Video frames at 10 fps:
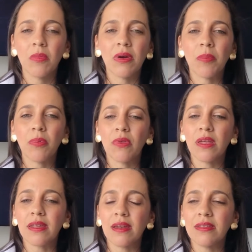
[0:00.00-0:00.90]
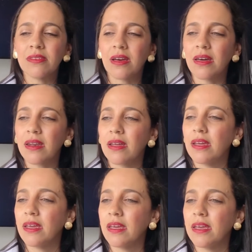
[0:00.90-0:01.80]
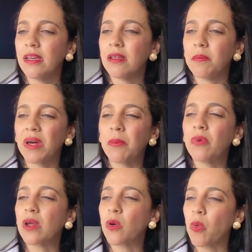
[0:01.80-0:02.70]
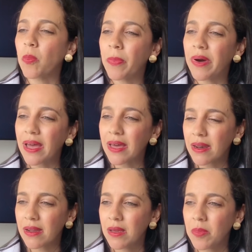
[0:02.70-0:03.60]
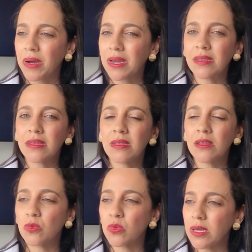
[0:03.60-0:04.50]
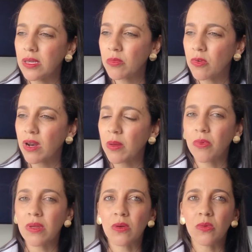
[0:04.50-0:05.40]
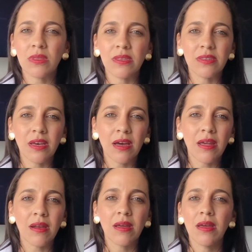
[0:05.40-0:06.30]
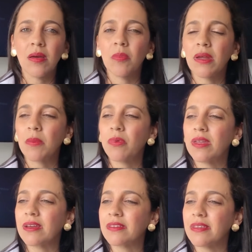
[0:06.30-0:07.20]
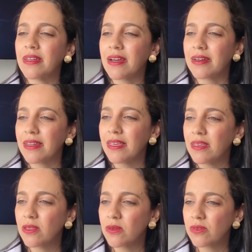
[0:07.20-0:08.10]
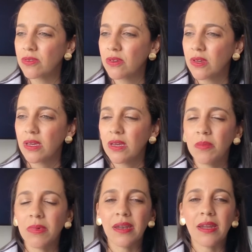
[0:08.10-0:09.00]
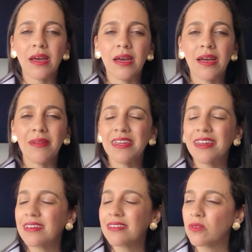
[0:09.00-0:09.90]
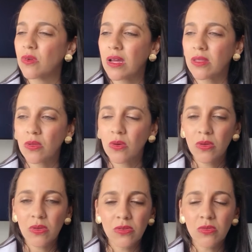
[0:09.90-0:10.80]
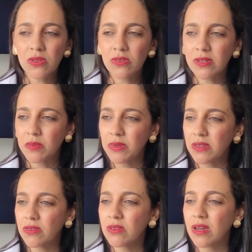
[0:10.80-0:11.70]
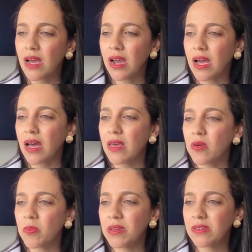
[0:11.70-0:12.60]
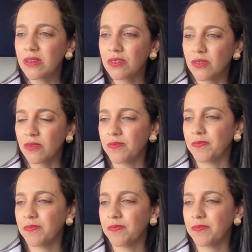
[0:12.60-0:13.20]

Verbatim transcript: van a poder realizar, eh, van a poder comprar paquetes de turismo, van a poder cotizar, van a poder acceder a créditos, van tienen acceso a todos nuestros servicios de la caja de compensación.